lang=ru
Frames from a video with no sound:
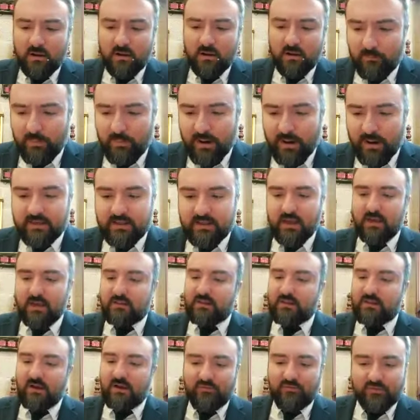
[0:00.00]

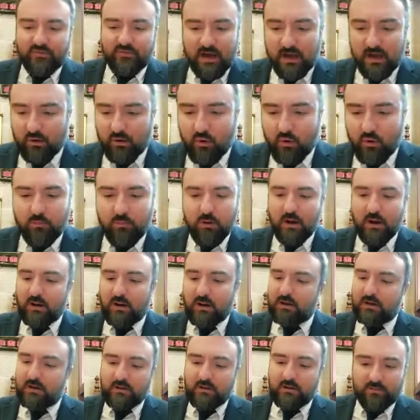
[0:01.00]
пакетов,
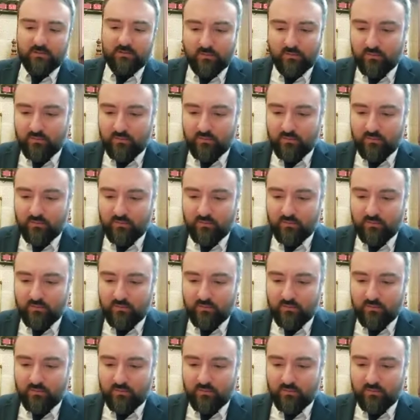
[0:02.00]
коробок, э,